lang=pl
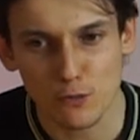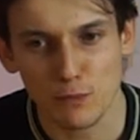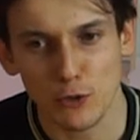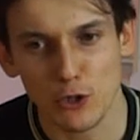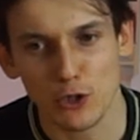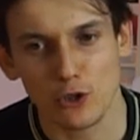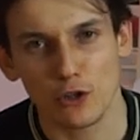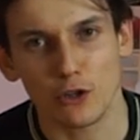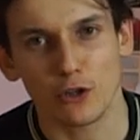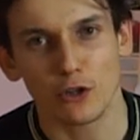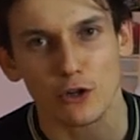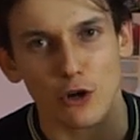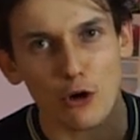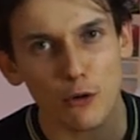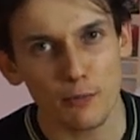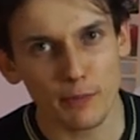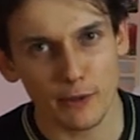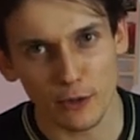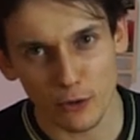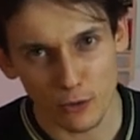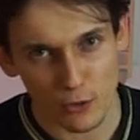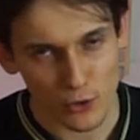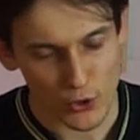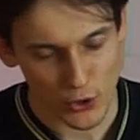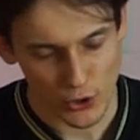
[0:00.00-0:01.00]
żebyś
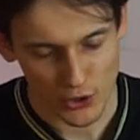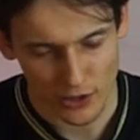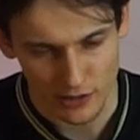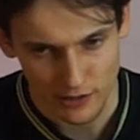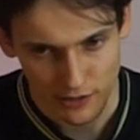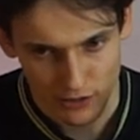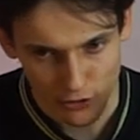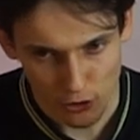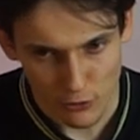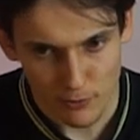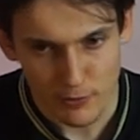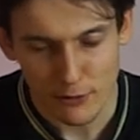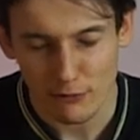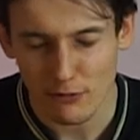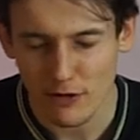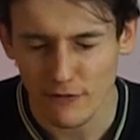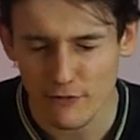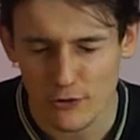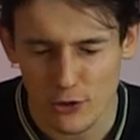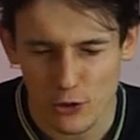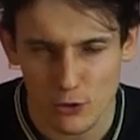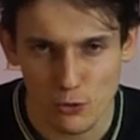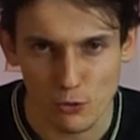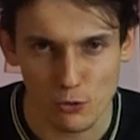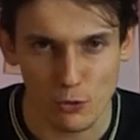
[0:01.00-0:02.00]
robił czy robiła
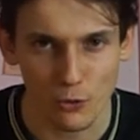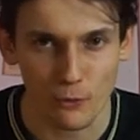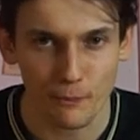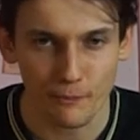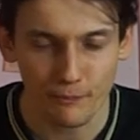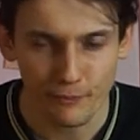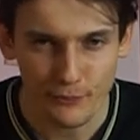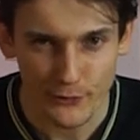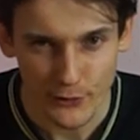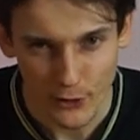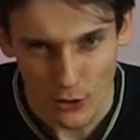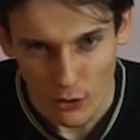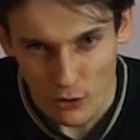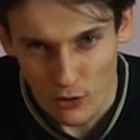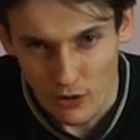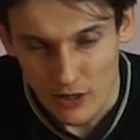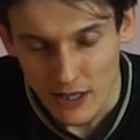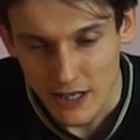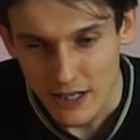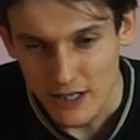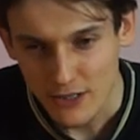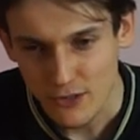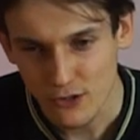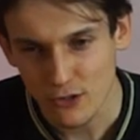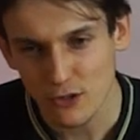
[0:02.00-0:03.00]
w życiu to,
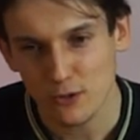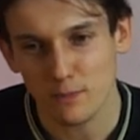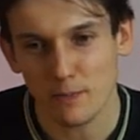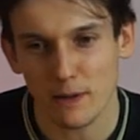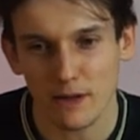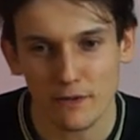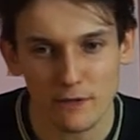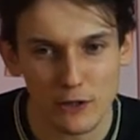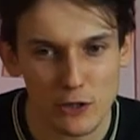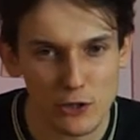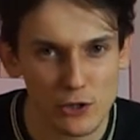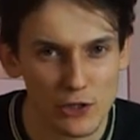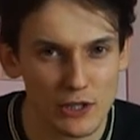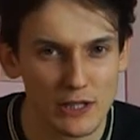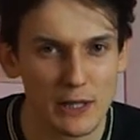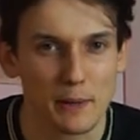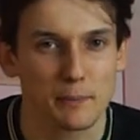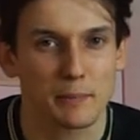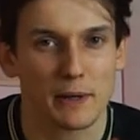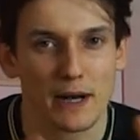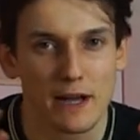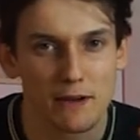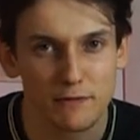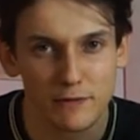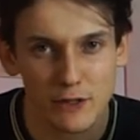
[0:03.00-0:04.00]
co sprawia, że
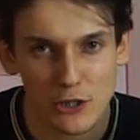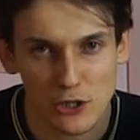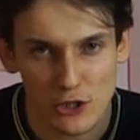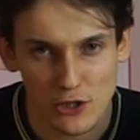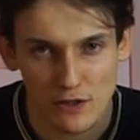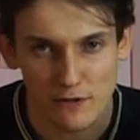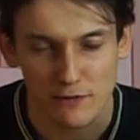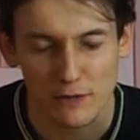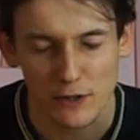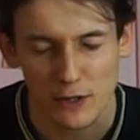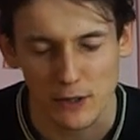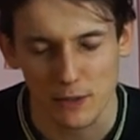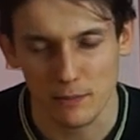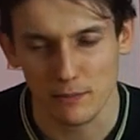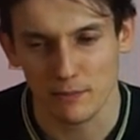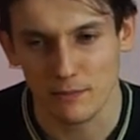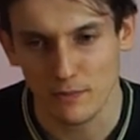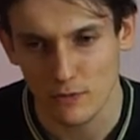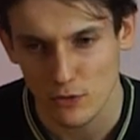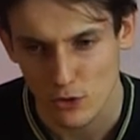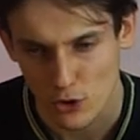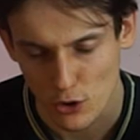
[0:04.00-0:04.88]
naprawdę się w tym